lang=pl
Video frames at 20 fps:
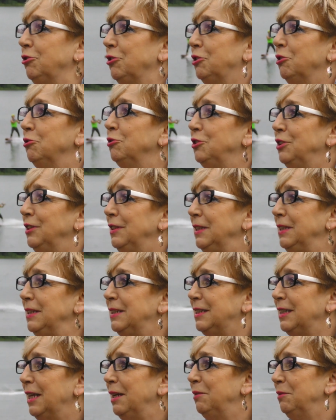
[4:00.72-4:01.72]
to są
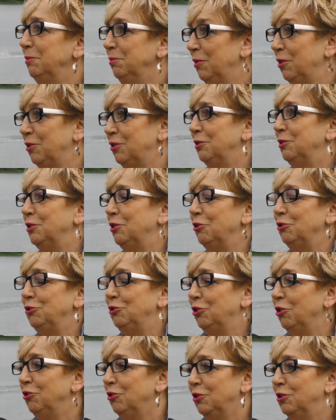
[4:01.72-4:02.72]
sinice, może
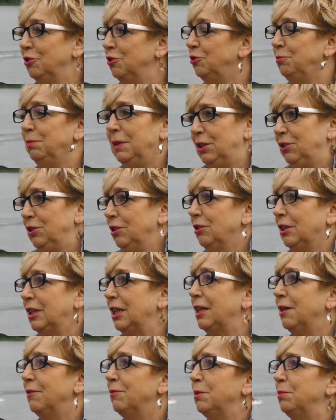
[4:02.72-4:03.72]
dojść do, do śmierci. No
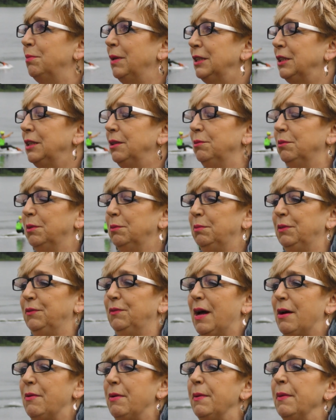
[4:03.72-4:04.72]
takie wypadki
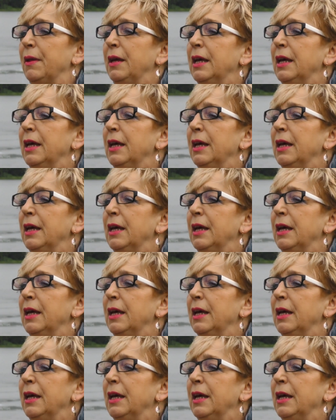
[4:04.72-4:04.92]
bywały.